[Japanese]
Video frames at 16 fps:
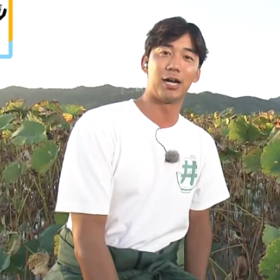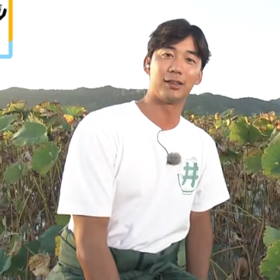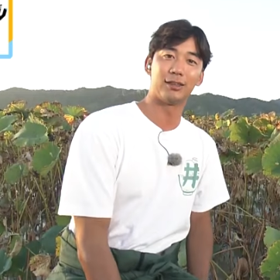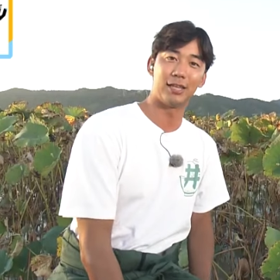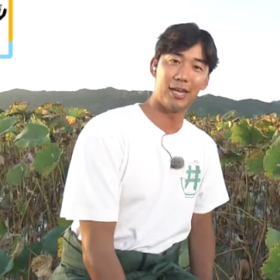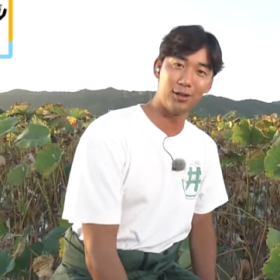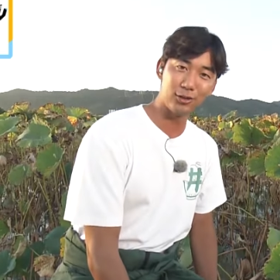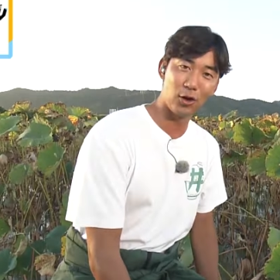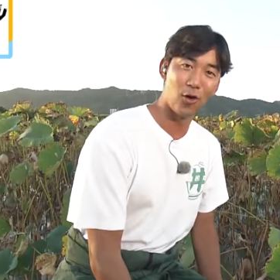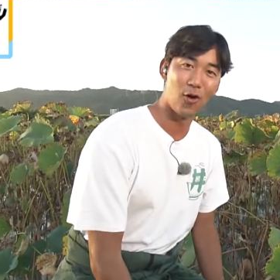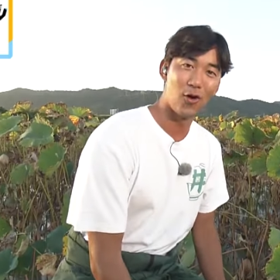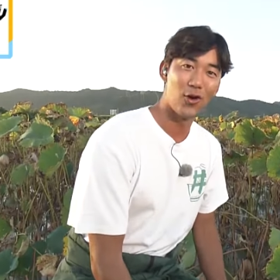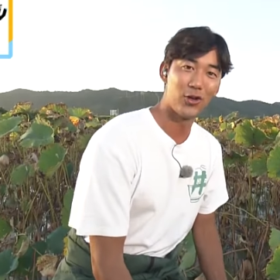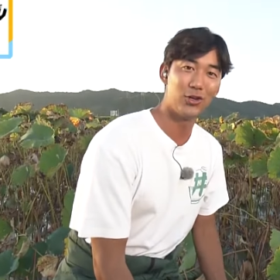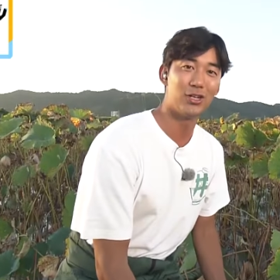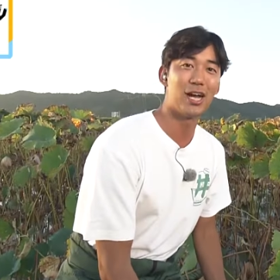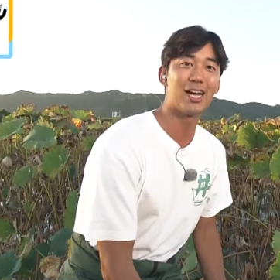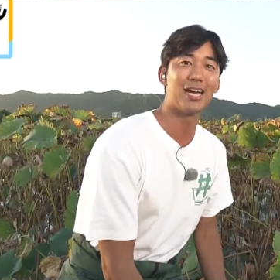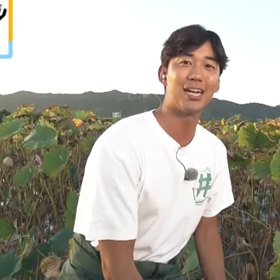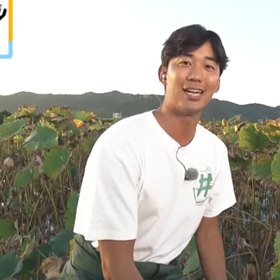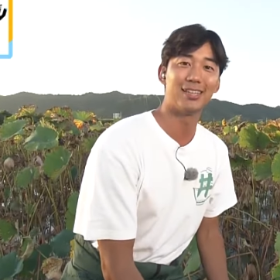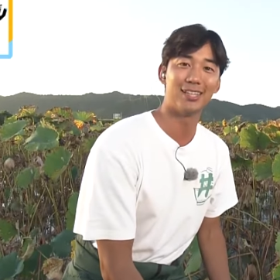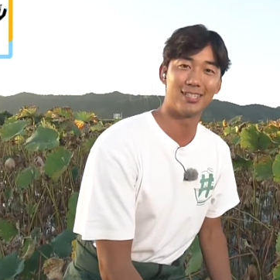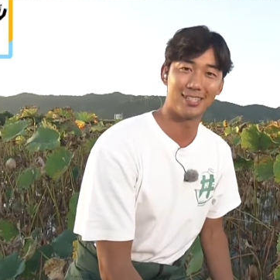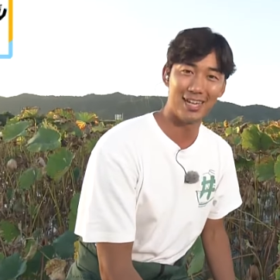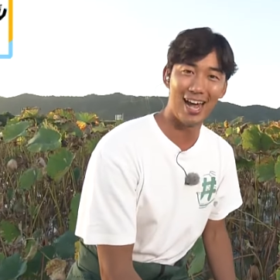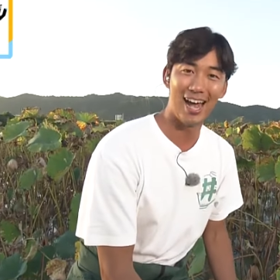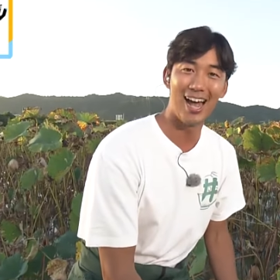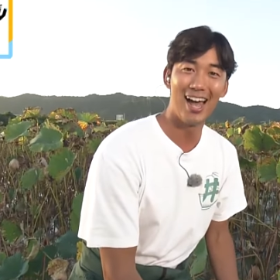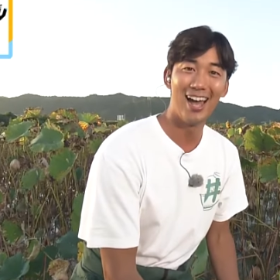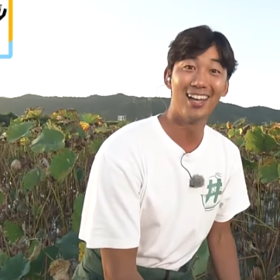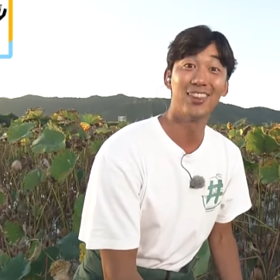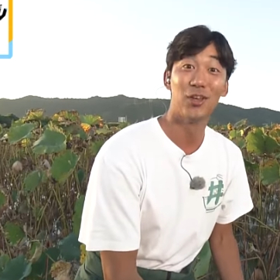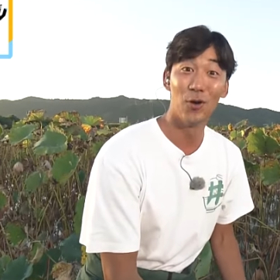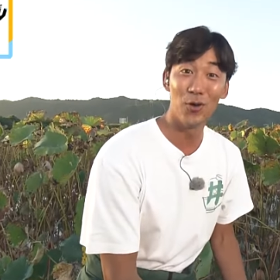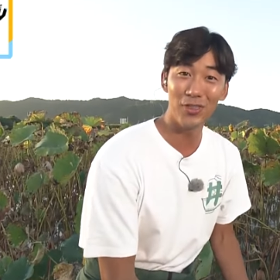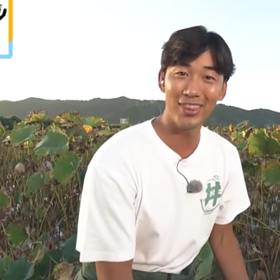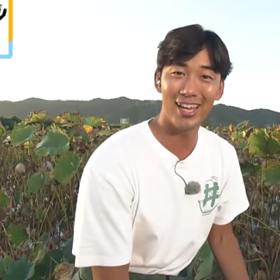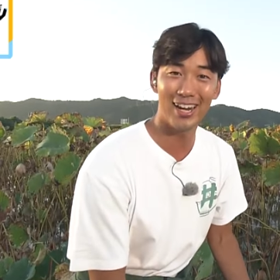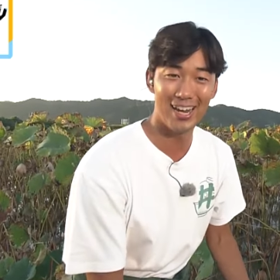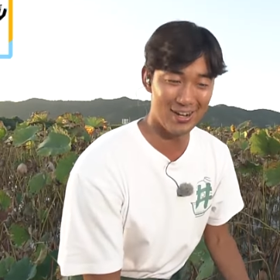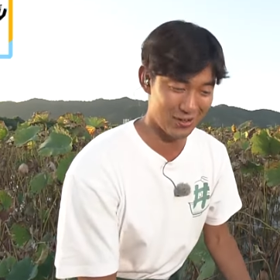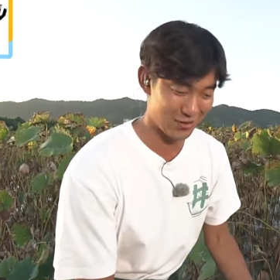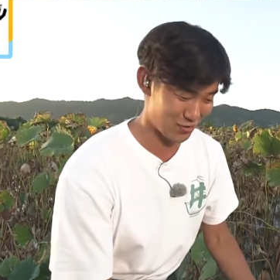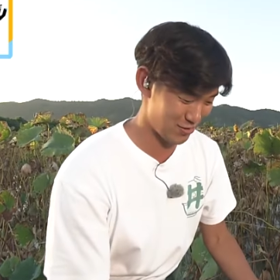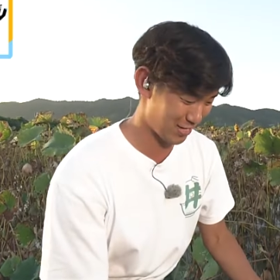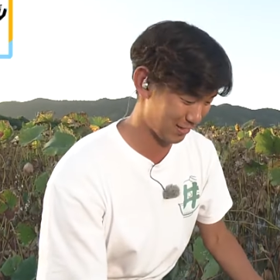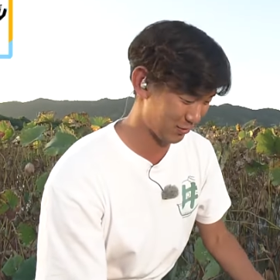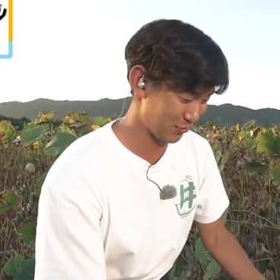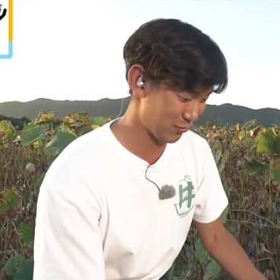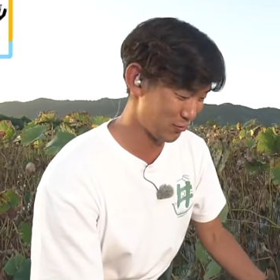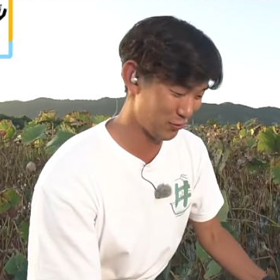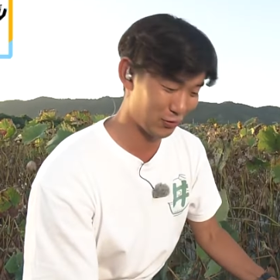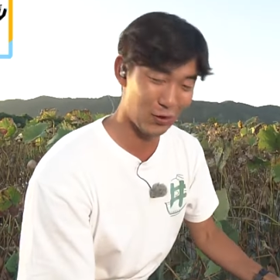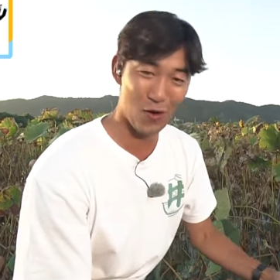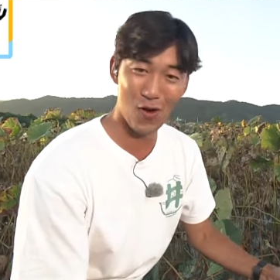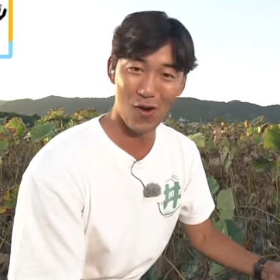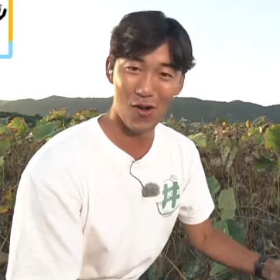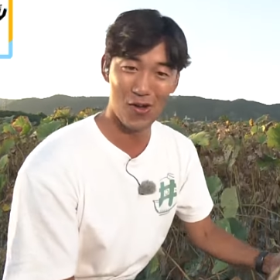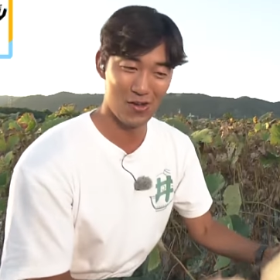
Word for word: かっているという中なんですが、どんなレンコンかというと、